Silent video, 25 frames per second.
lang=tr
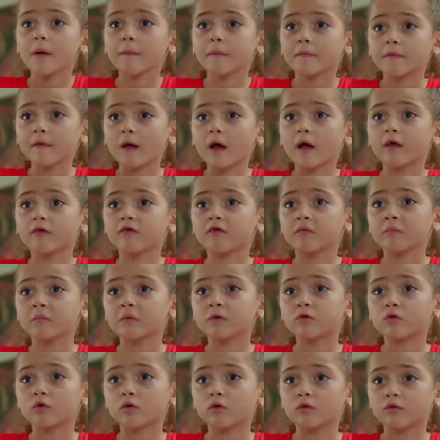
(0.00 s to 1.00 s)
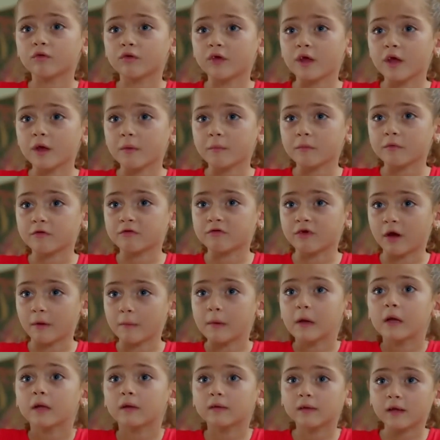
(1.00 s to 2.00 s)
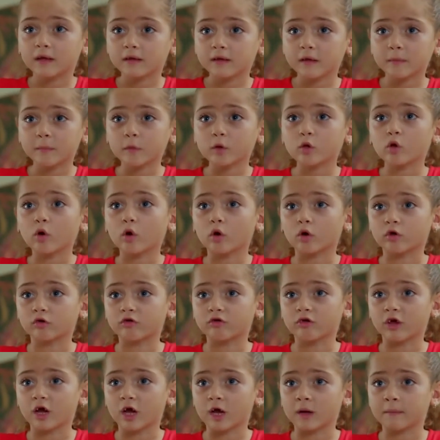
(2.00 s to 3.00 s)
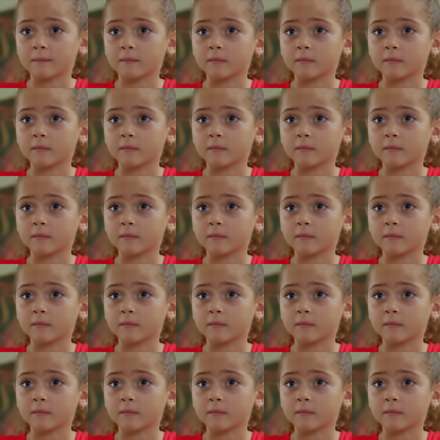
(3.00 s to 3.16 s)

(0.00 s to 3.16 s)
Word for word: Hem sadece Mito'yu sevmeyeceğim. Dedemi göreceğim.